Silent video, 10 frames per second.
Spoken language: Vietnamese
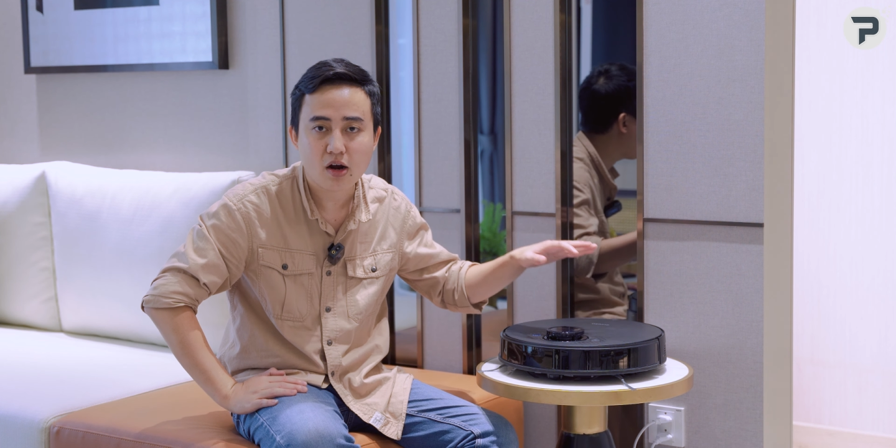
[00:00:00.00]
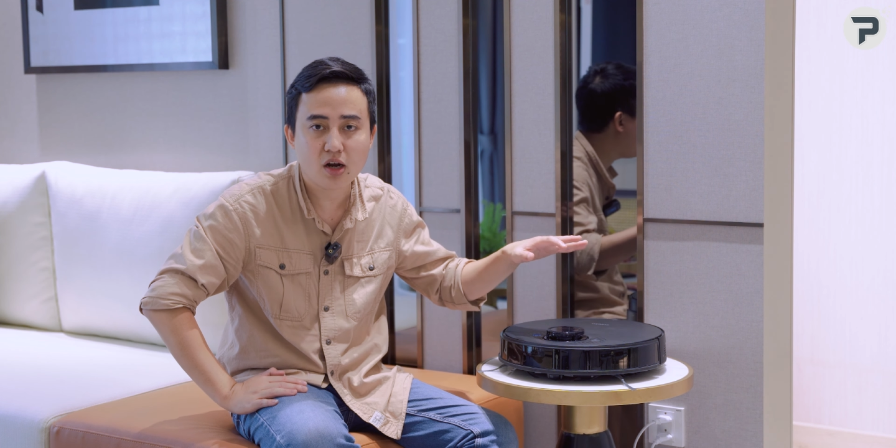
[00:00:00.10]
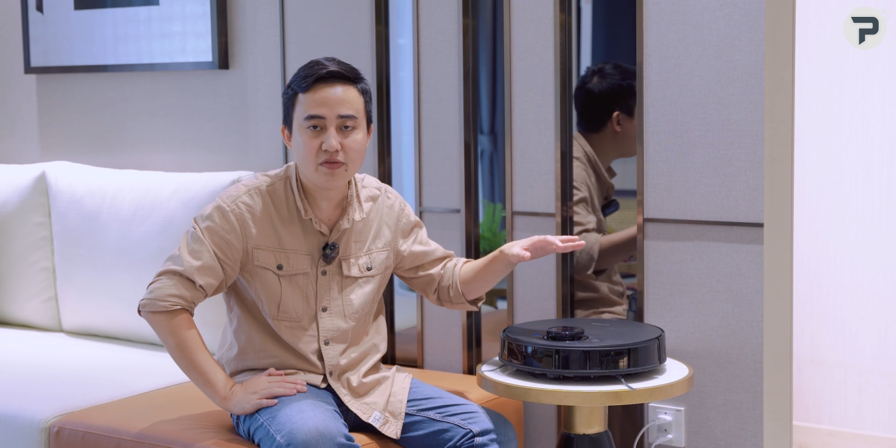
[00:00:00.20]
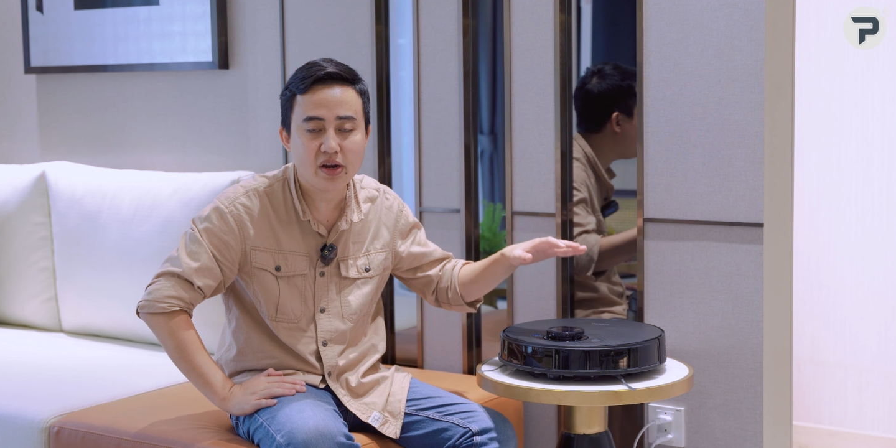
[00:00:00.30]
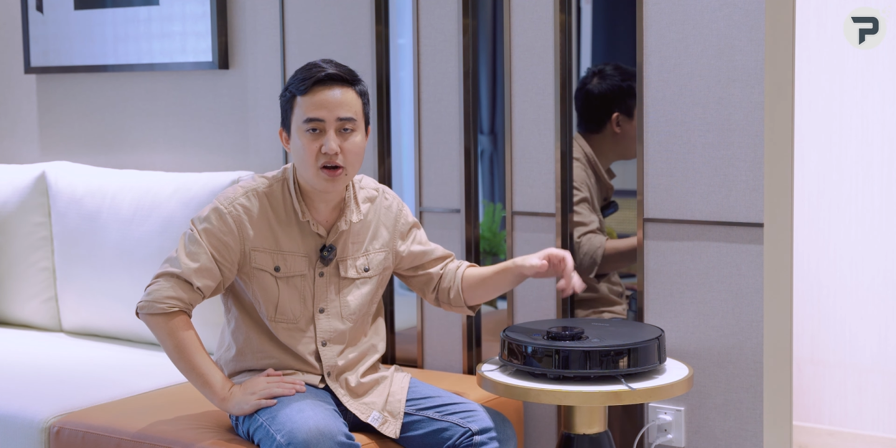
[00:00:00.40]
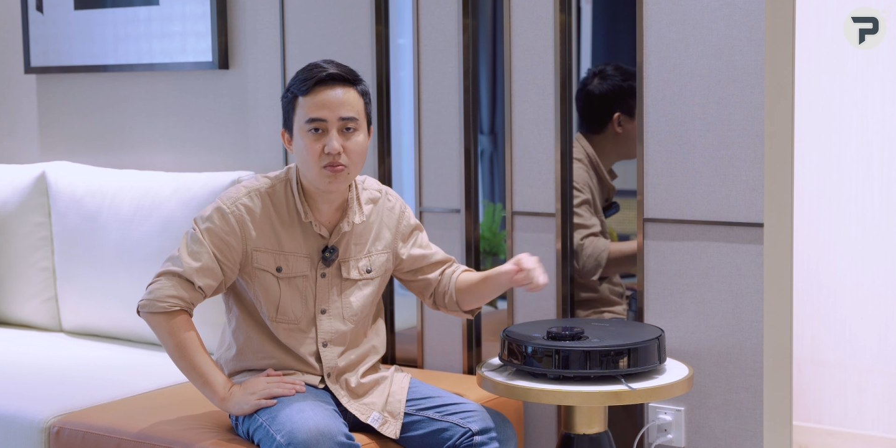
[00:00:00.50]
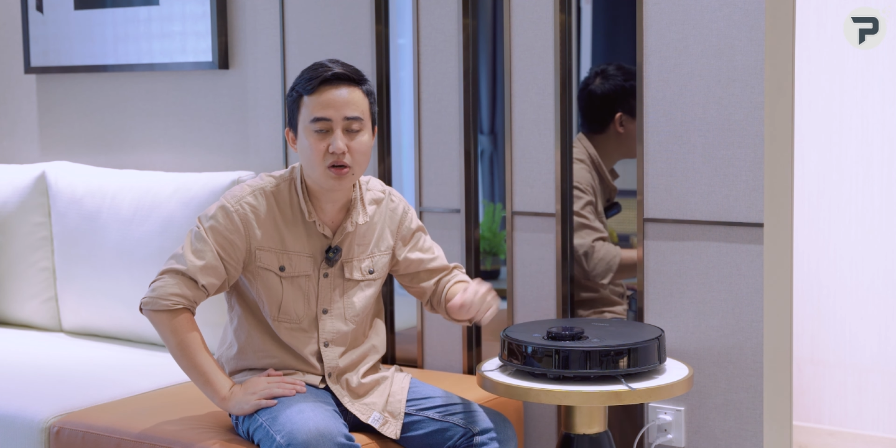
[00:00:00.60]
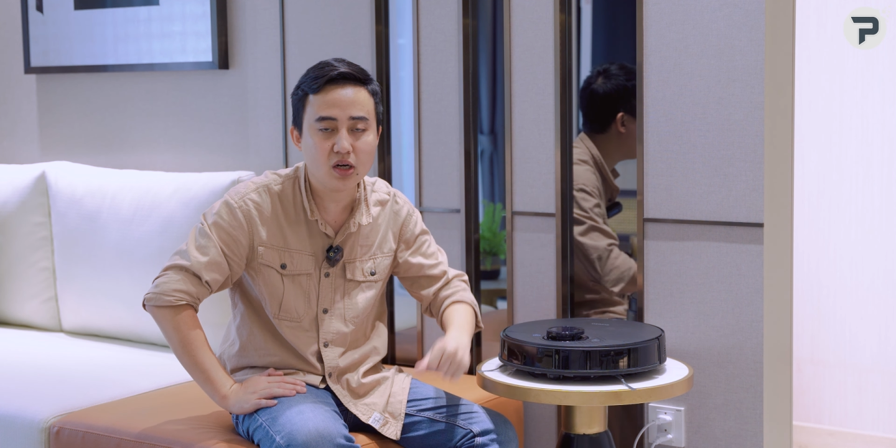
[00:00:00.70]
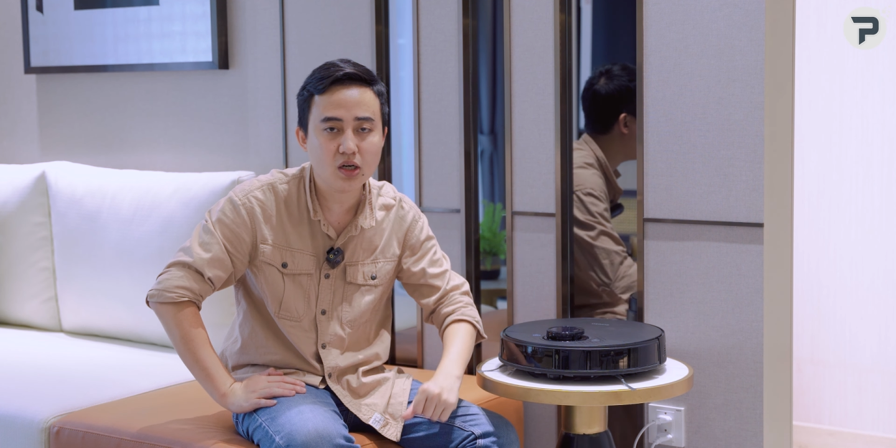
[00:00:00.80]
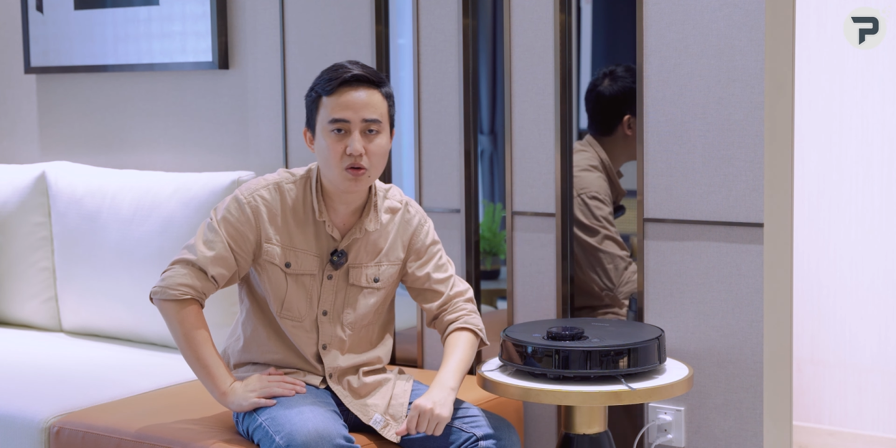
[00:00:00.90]
còn về
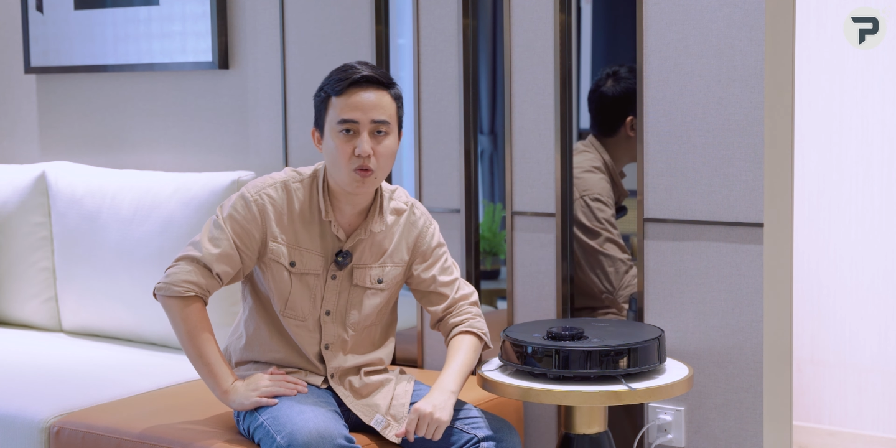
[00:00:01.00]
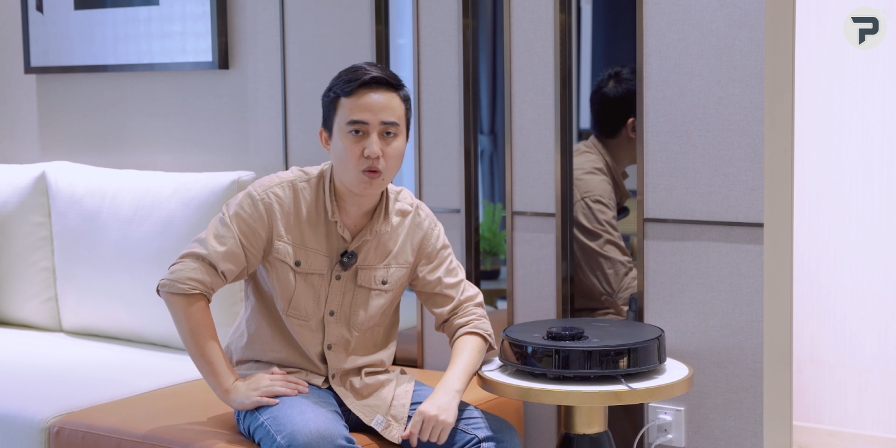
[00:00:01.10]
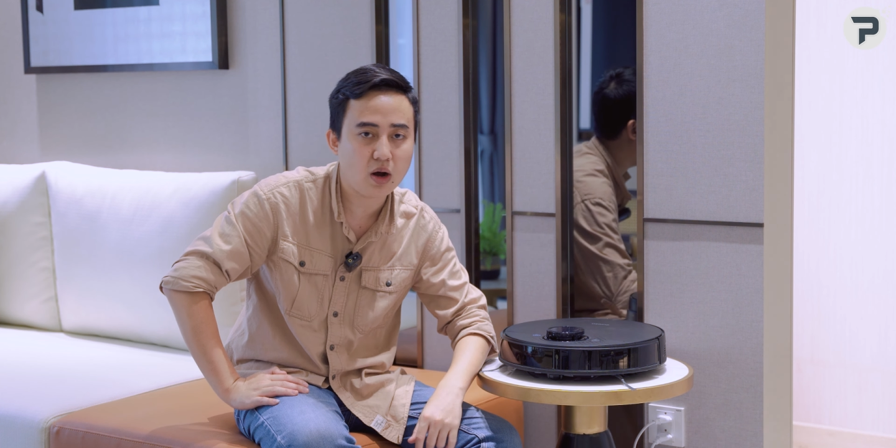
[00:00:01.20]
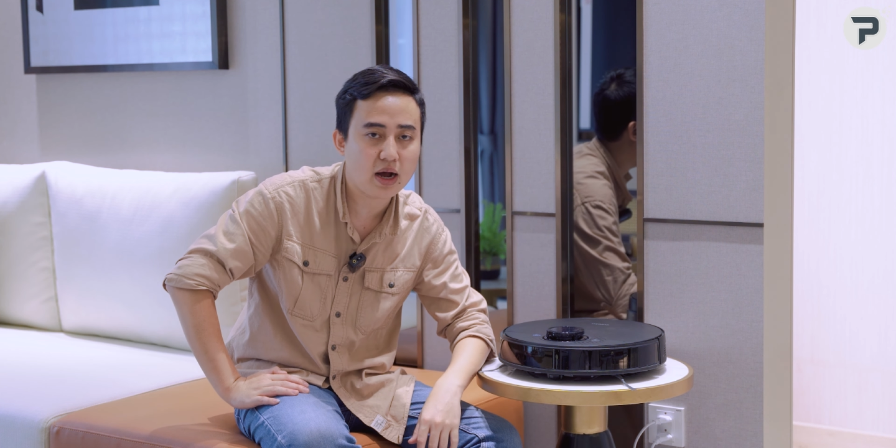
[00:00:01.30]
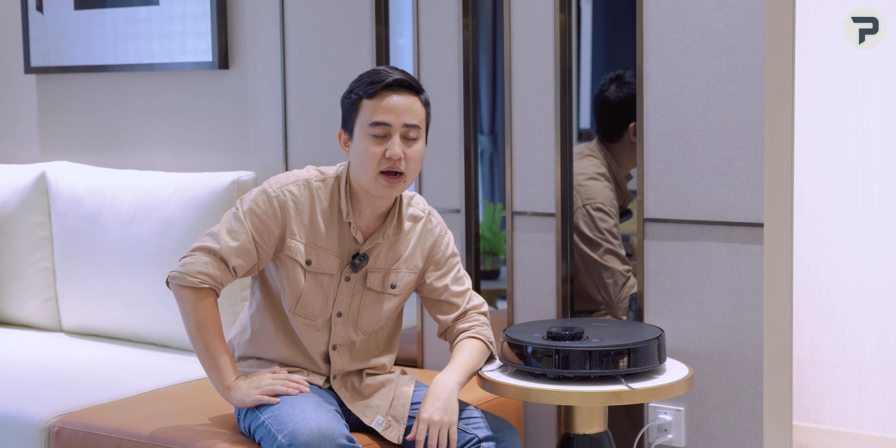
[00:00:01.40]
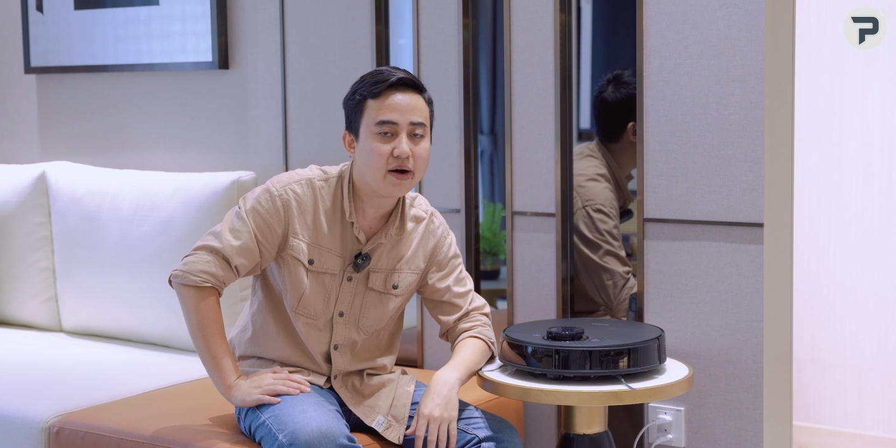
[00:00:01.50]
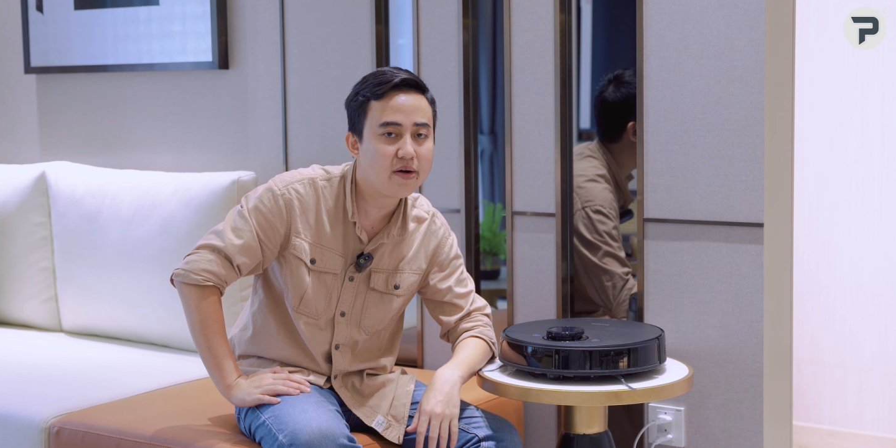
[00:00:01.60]
động cơ của